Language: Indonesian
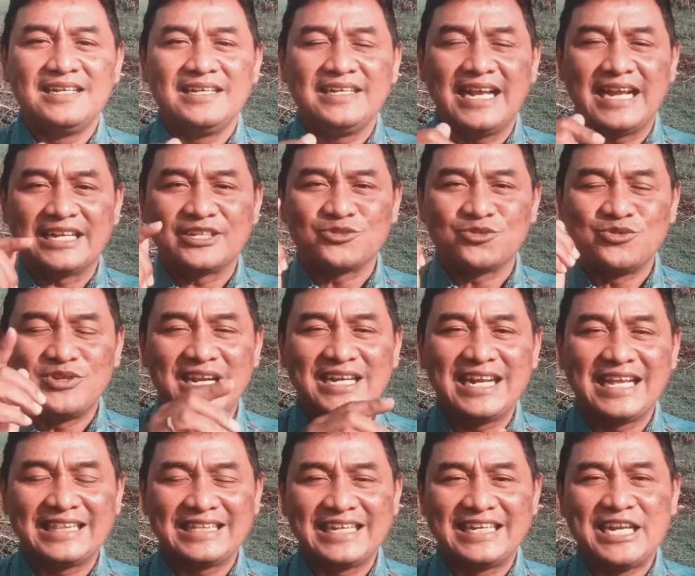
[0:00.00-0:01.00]
yang sudah
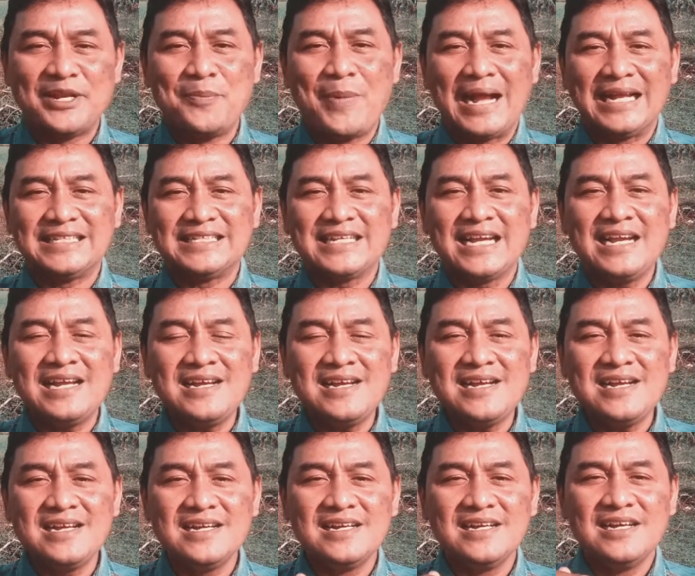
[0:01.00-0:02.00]
di dibaca
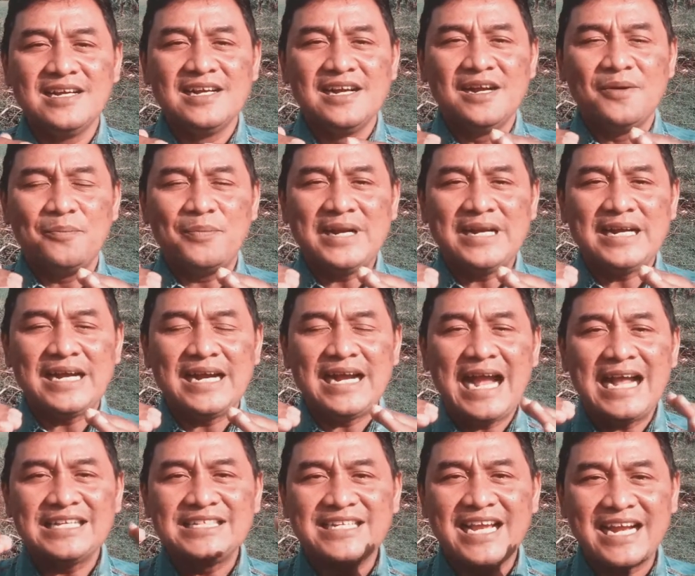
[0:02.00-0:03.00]

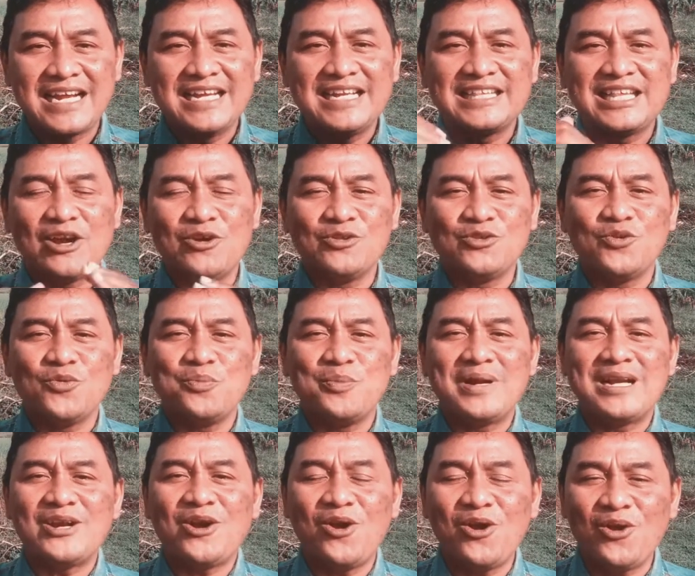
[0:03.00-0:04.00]
mengajak kita untuk
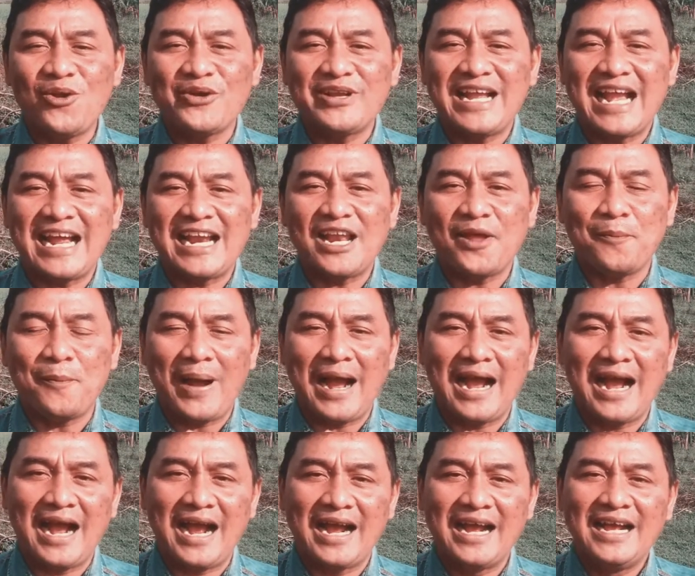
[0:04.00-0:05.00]
menolong yang
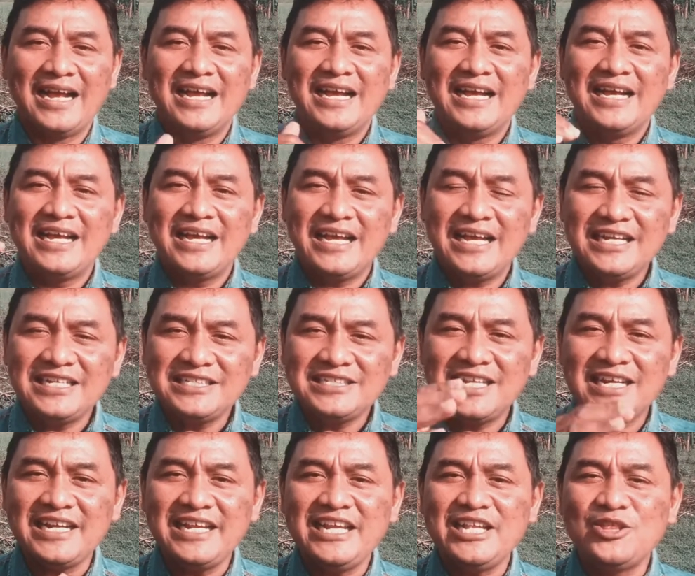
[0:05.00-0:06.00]
lemah.
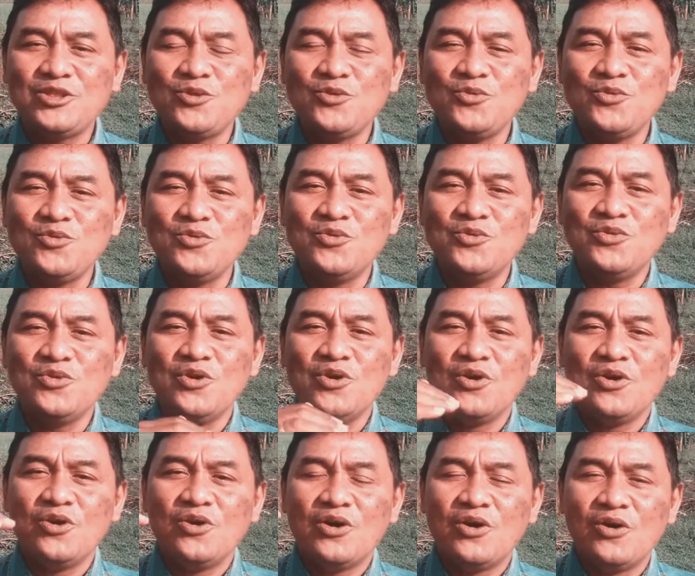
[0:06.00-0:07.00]
Esther itu
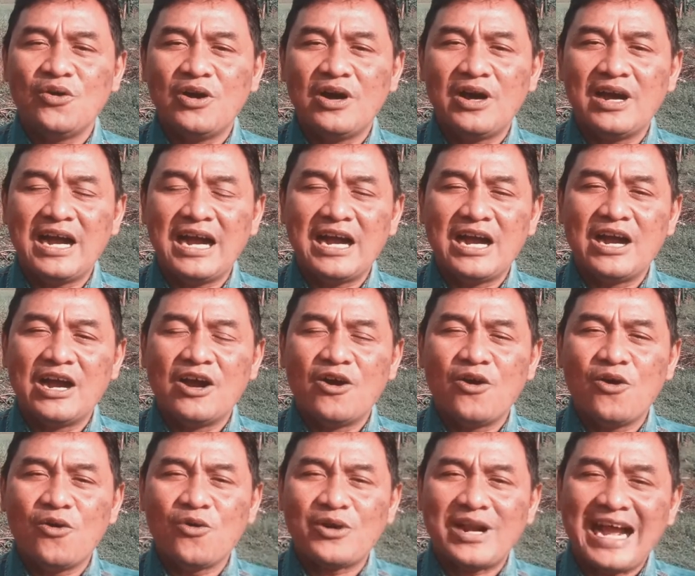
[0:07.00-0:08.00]

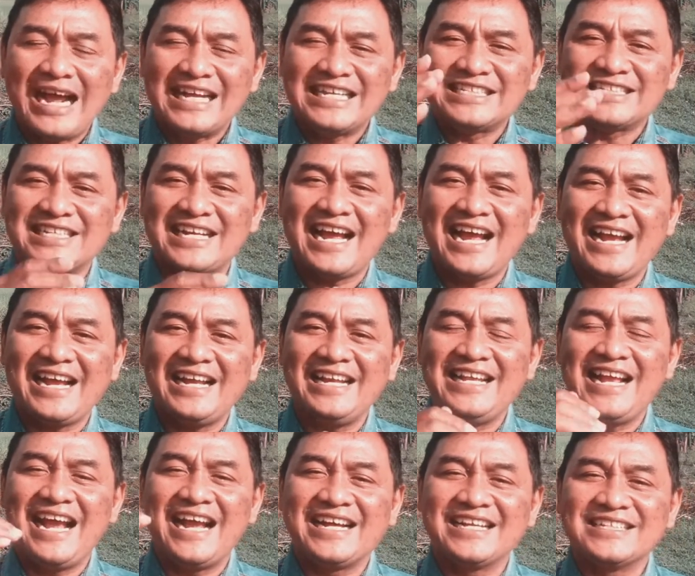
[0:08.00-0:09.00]
orang Israel
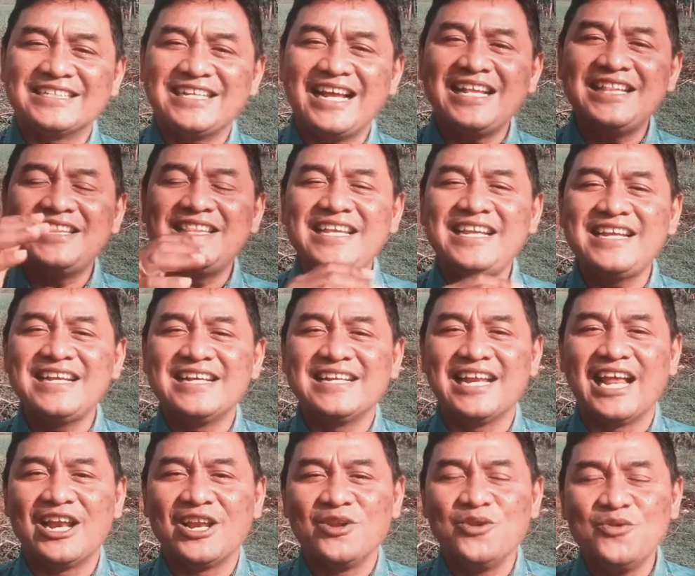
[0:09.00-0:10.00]
yang cantik
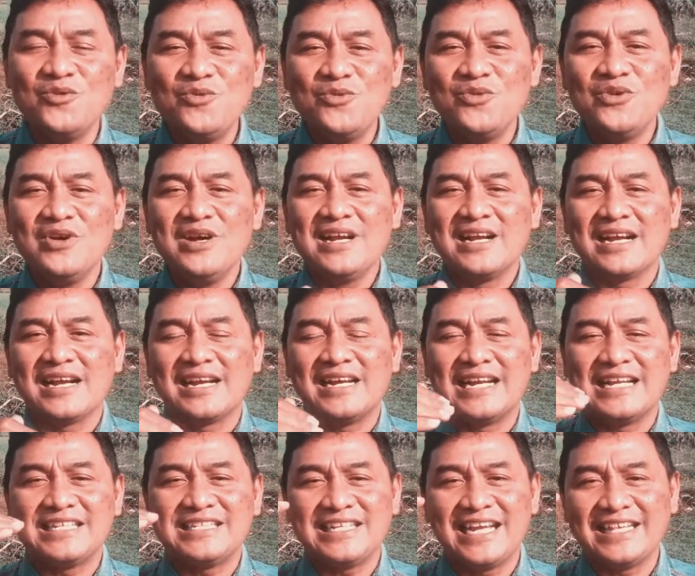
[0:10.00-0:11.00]
lalu
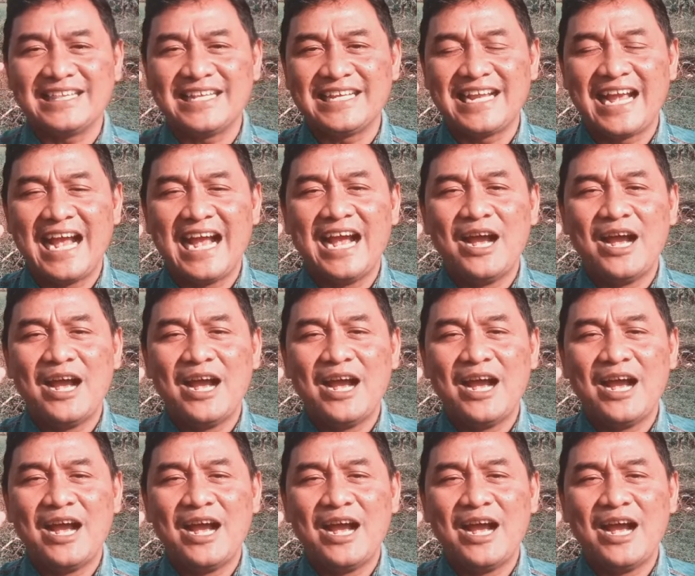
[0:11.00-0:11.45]
karena cantik